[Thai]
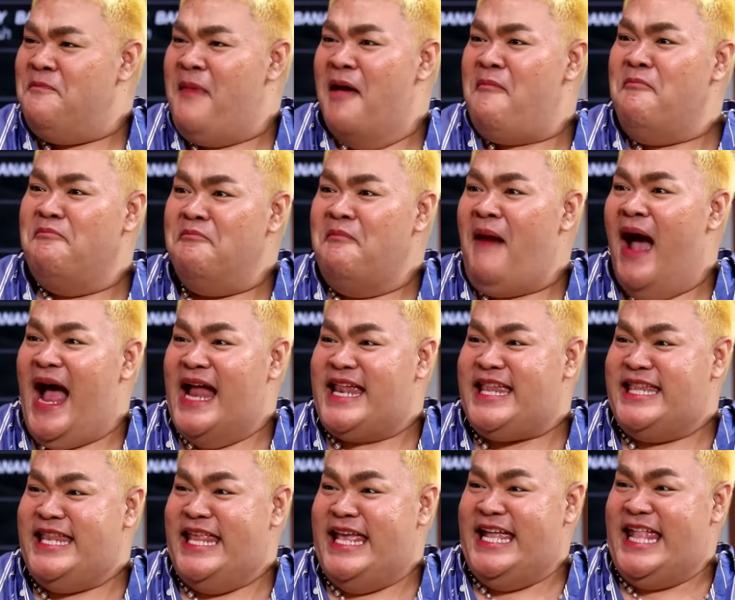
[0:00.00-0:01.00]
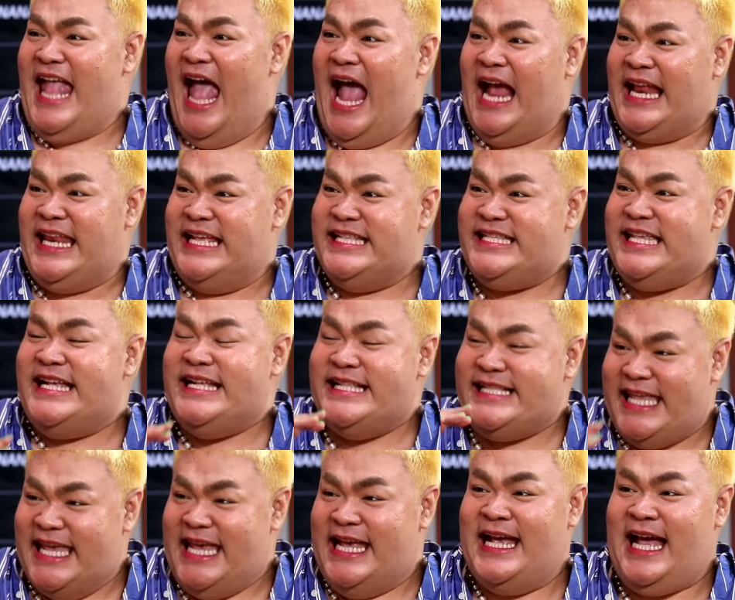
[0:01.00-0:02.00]
อนแม่มาดีทางนี้จ
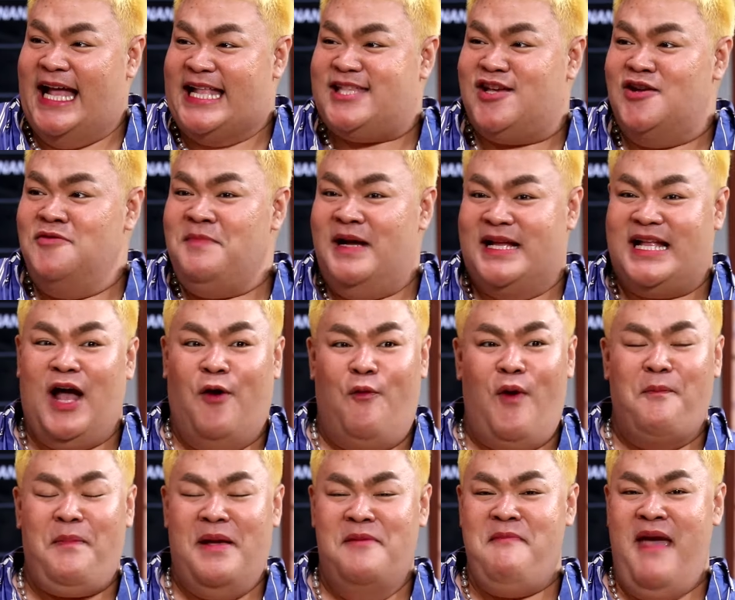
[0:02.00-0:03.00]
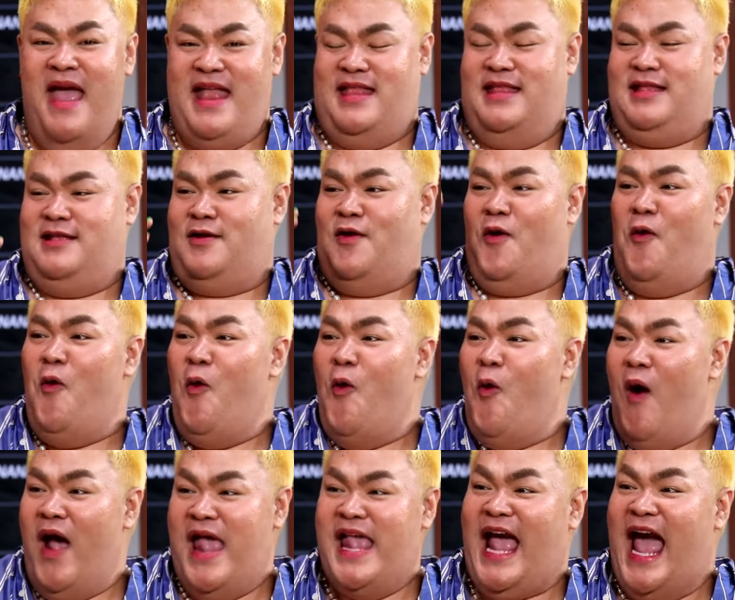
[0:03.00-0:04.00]
ริงๆอ่ะจนเหมือนกับว่าไปแมทคู่
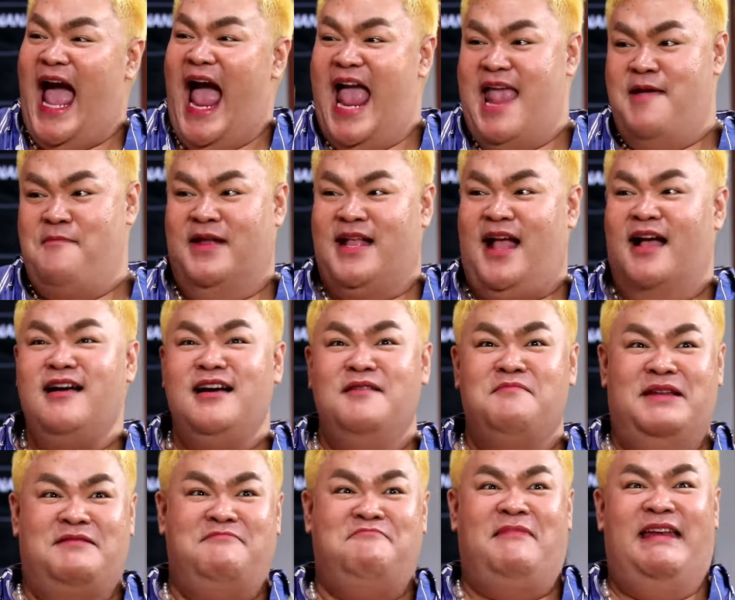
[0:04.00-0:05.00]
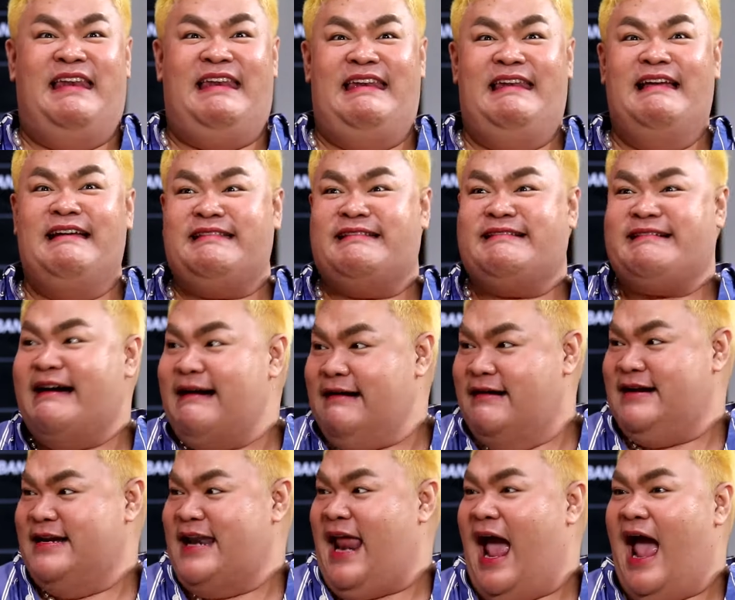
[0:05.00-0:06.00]
ให้ใครมันก็คือมันมันเลิศ
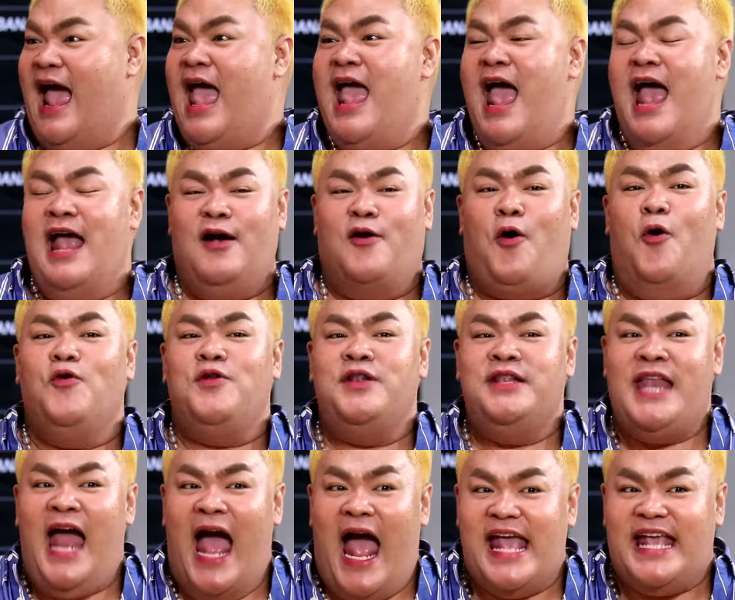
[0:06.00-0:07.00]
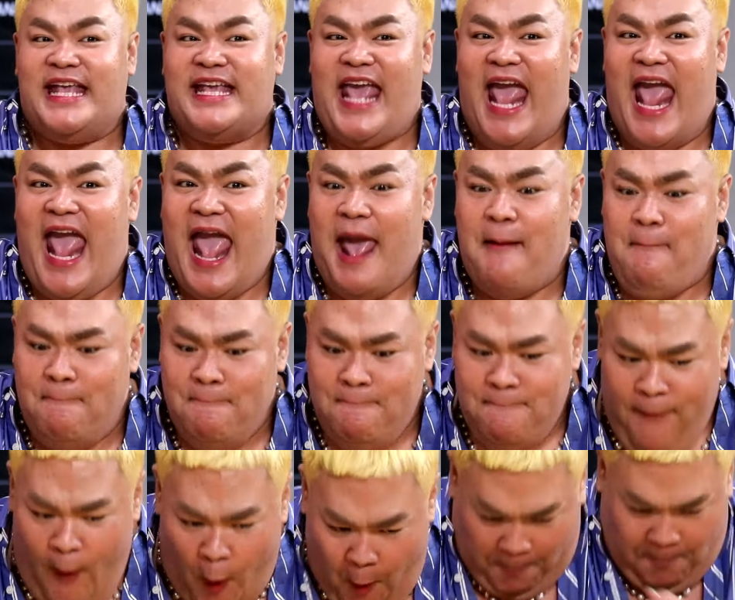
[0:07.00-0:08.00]
เกินอ่ะคุณนายแก้ม
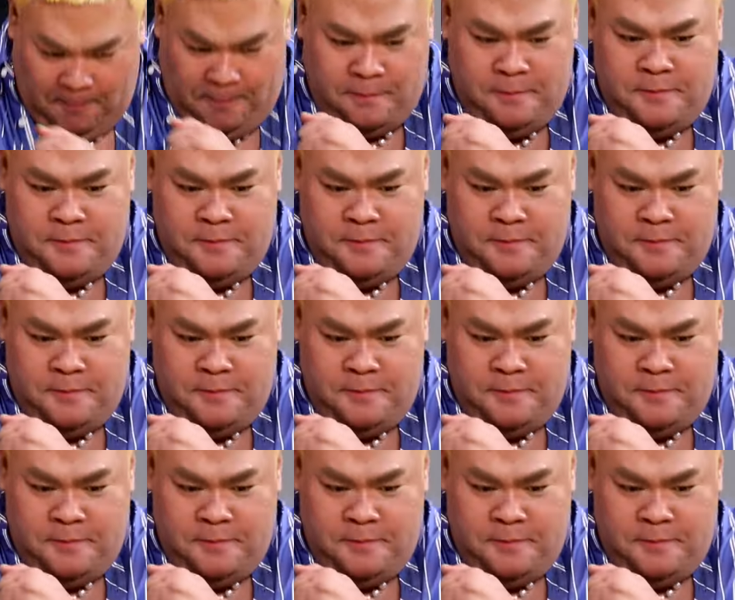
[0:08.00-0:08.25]
บุ๋ม